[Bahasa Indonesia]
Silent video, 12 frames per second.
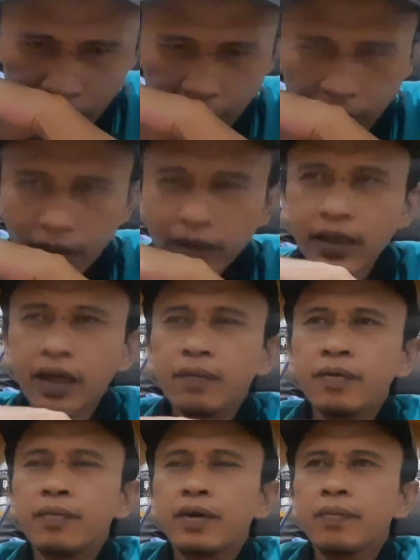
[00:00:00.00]
ini setelah
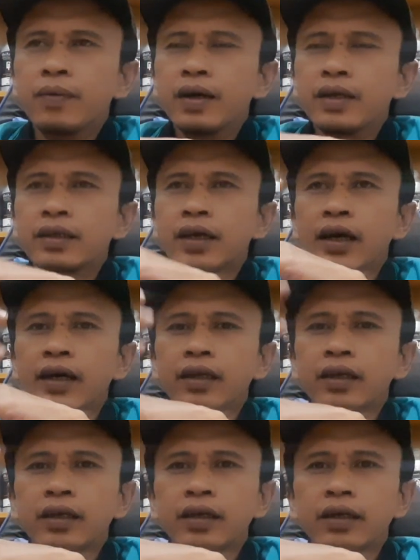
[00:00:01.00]
beberapa saat
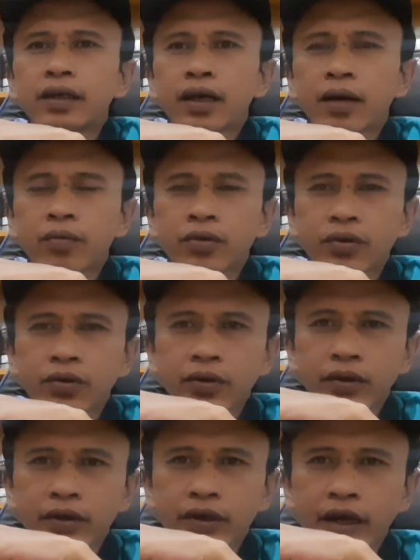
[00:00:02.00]
ini yang
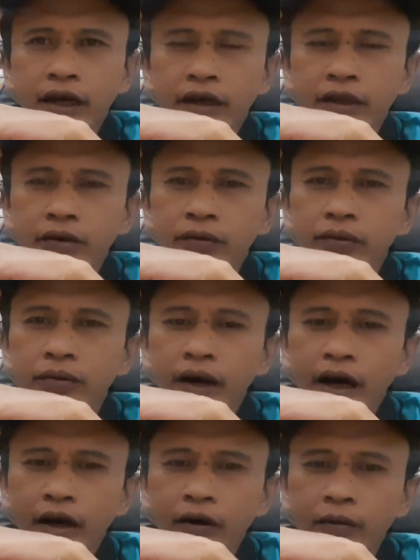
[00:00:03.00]
muncul yaitu
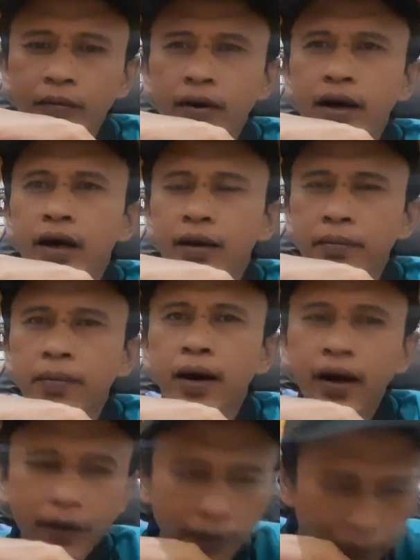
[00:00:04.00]
aroma rempah.